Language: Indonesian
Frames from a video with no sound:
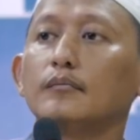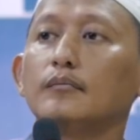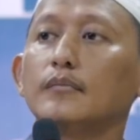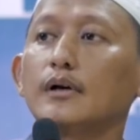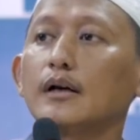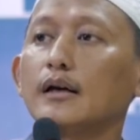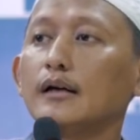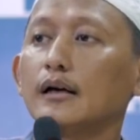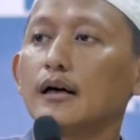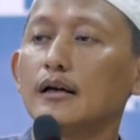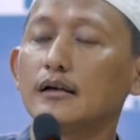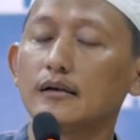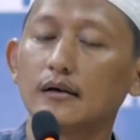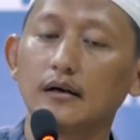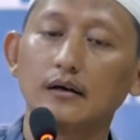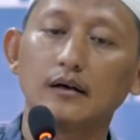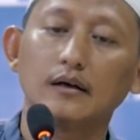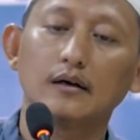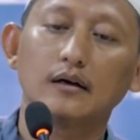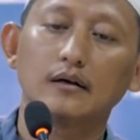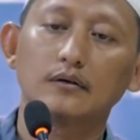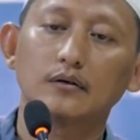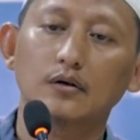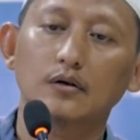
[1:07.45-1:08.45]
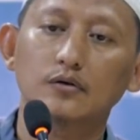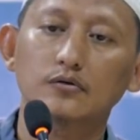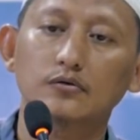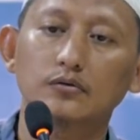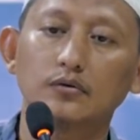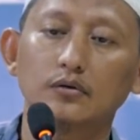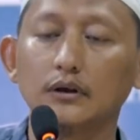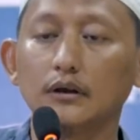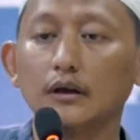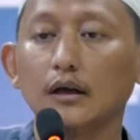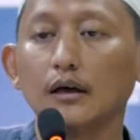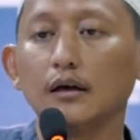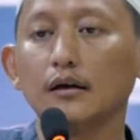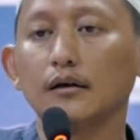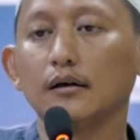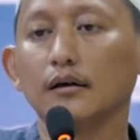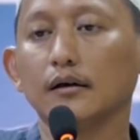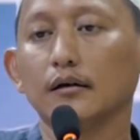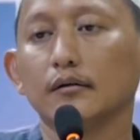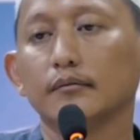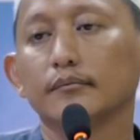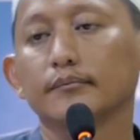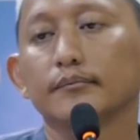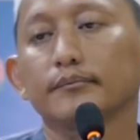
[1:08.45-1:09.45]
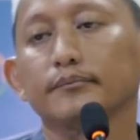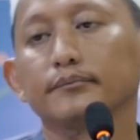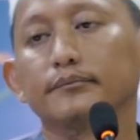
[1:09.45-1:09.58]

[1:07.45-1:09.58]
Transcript: merayakan kelahiran Rasulullah? Tidak ada.